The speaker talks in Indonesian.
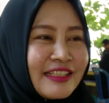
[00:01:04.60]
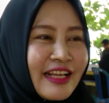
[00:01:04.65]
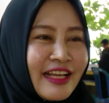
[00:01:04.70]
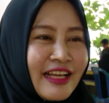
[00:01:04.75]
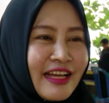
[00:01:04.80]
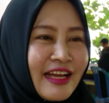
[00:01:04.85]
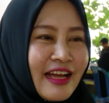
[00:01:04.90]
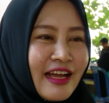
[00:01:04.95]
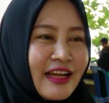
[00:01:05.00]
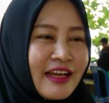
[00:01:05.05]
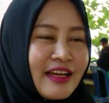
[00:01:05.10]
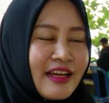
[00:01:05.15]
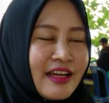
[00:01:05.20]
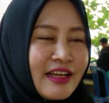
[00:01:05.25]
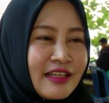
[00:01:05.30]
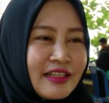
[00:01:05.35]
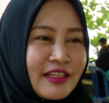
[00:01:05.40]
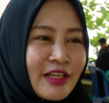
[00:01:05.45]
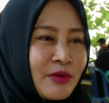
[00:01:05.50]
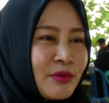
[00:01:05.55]
saya
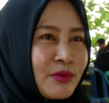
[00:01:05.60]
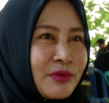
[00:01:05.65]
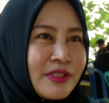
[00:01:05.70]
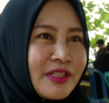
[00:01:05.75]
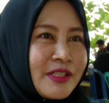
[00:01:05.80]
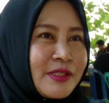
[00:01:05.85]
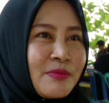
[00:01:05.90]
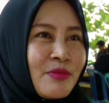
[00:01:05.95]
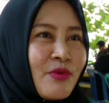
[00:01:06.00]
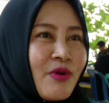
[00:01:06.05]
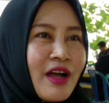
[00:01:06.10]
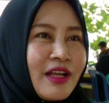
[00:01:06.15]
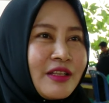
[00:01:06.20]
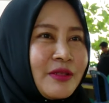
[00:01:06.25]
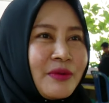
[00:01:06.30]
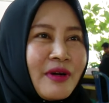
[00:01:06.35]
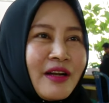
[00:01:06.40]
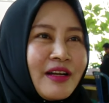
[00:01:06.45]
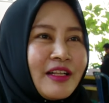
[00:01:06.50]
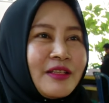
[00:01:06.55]
ngikuti semua
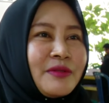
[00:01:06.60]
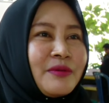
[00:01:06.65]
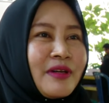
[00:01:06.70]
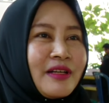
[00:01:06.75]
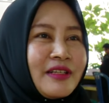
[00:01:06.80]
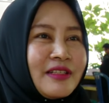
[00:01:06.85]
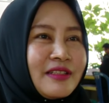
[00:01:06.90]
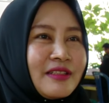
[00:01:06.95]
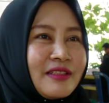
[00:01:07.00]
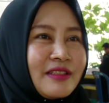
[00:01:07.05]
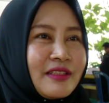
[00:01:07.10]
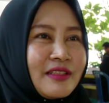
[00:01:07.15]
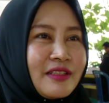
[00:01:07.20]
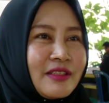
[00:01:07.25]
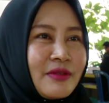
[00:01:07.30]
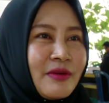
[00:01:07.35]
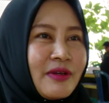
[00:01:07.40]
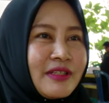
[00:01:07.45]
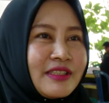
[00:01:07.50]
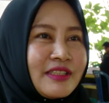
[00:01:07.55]
aturan-aturan
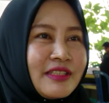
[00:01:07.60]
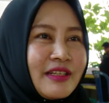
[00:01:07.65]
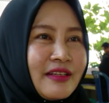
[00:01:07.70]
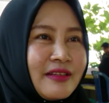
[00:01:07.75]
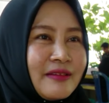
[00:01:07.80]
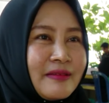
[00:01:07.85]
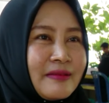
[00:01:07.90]
itu aja.